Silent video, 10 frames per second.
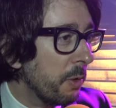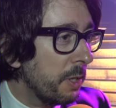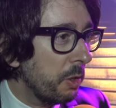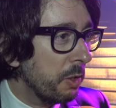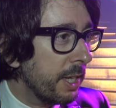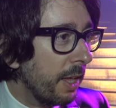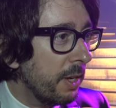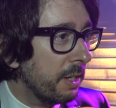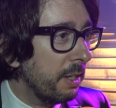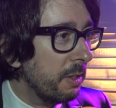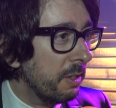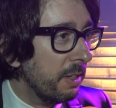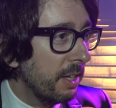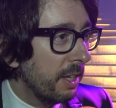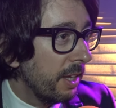sobre todo que se haya divertido
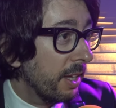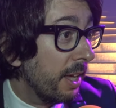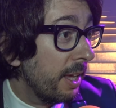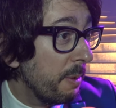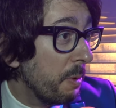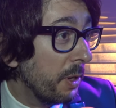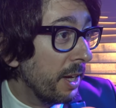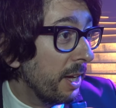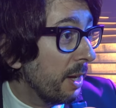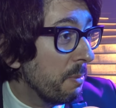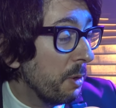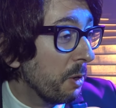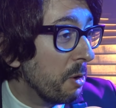que pongan buenos